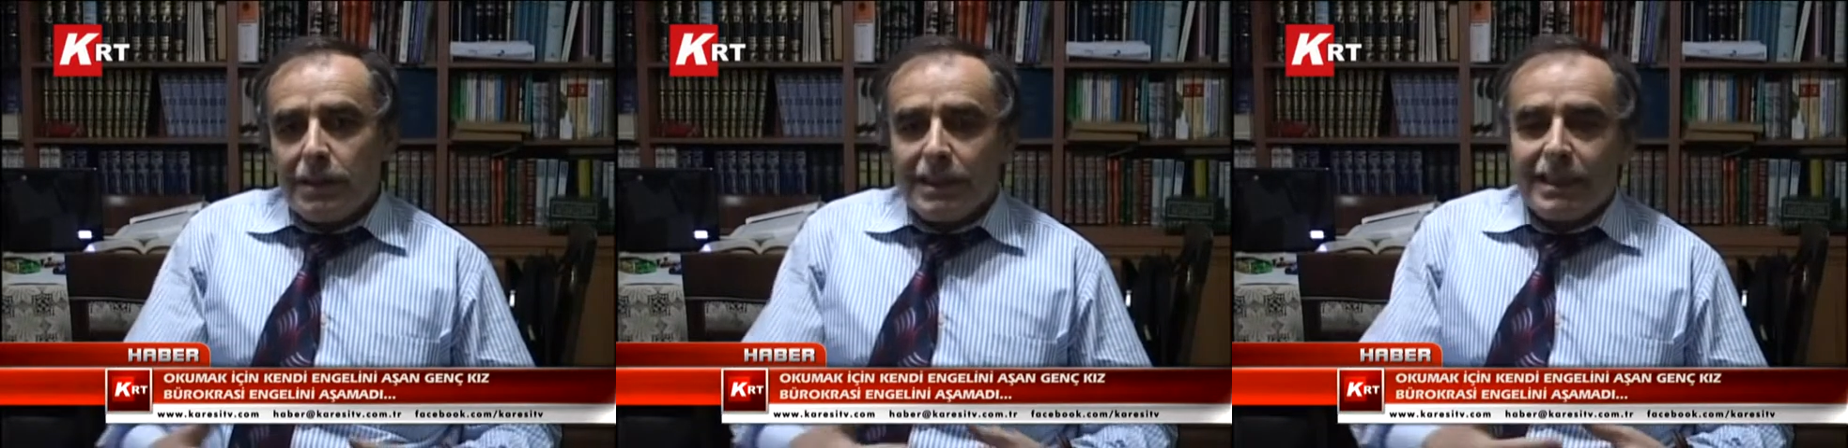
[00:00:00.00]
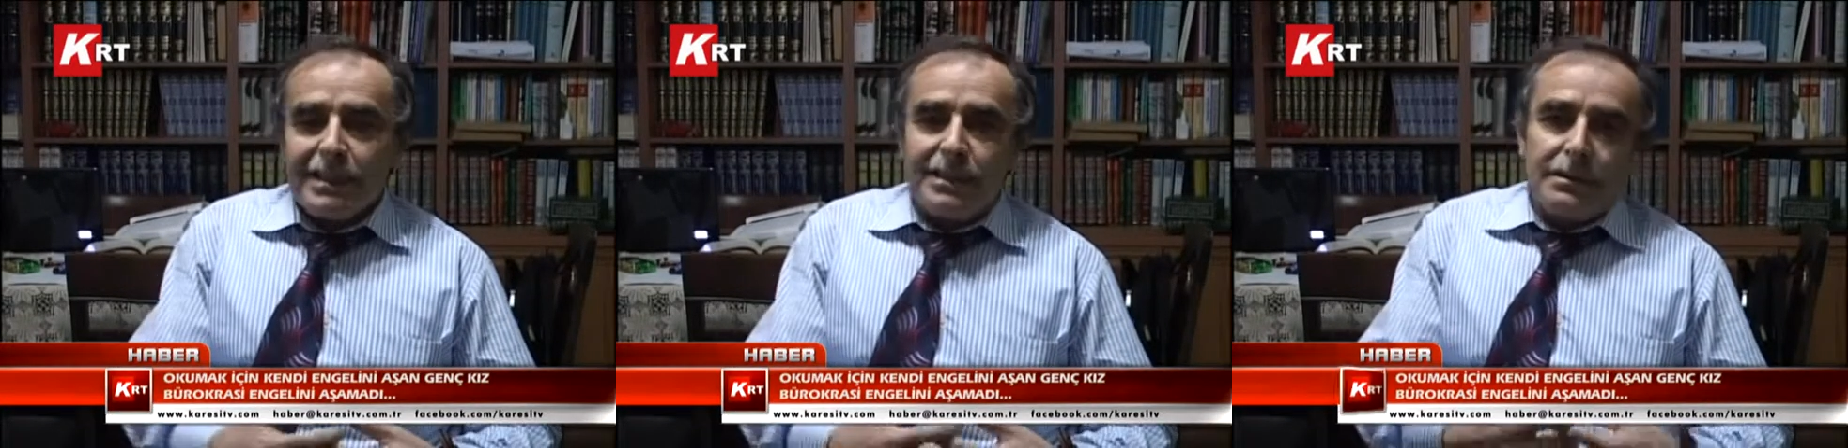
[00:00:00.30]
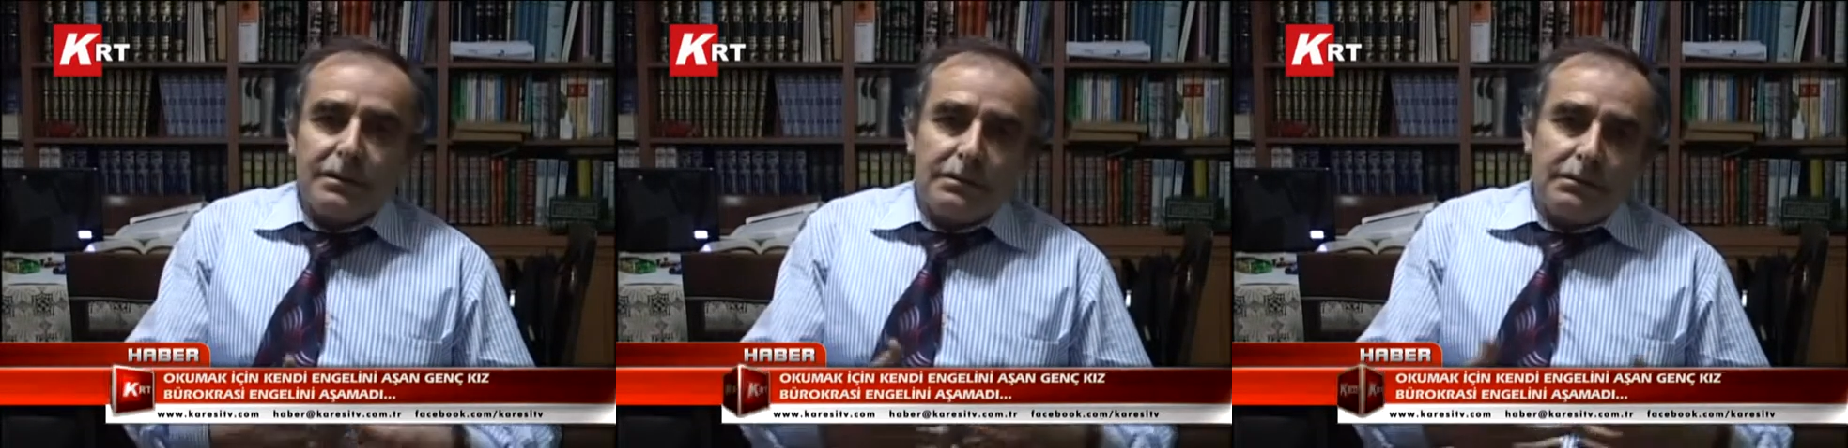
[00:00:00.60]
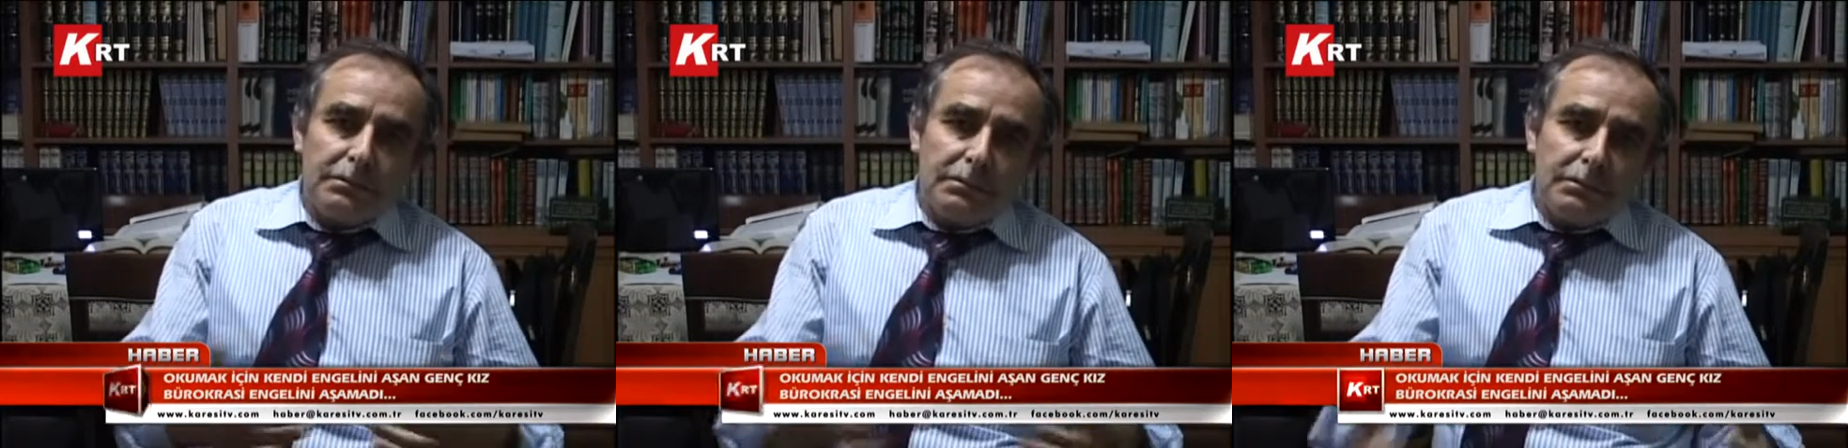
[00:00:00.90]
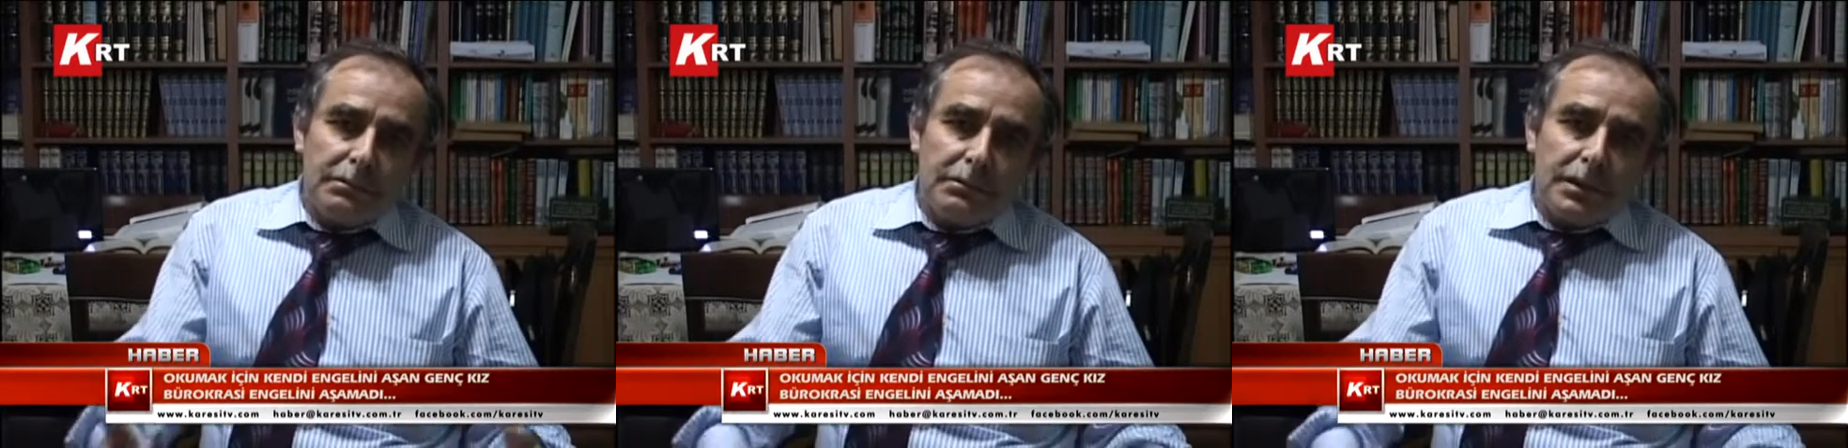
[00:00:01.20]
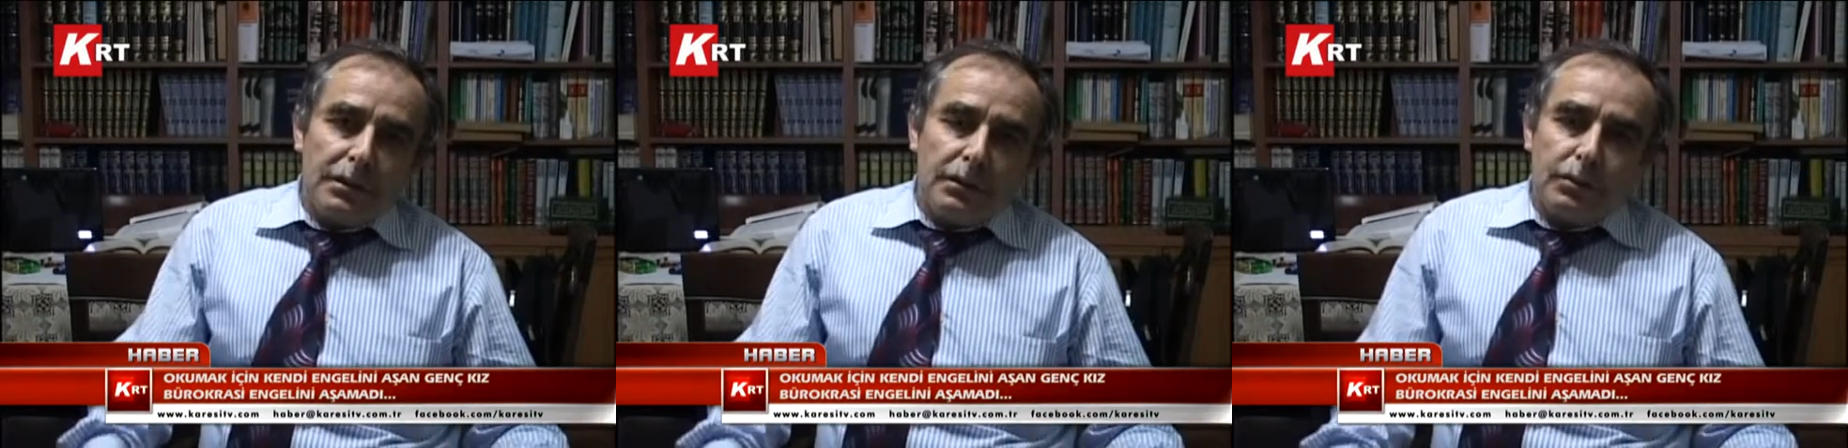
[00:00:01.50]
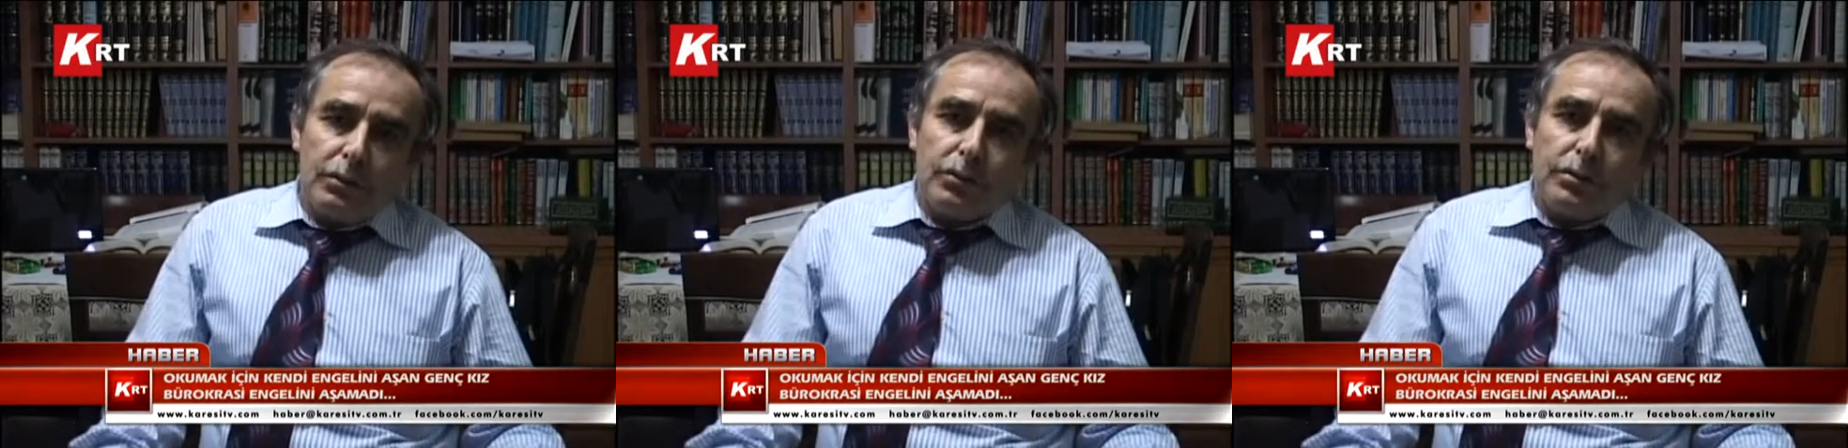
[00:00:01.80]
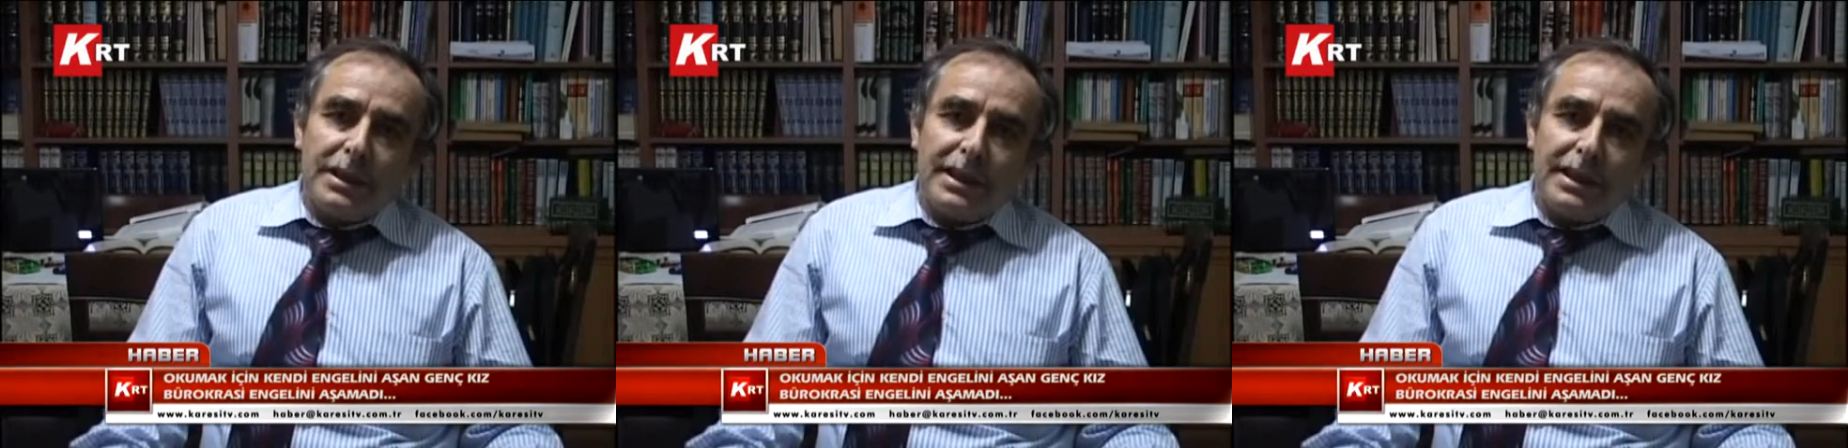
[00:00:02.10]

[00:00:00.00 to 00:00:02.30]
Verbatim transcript: ne de okul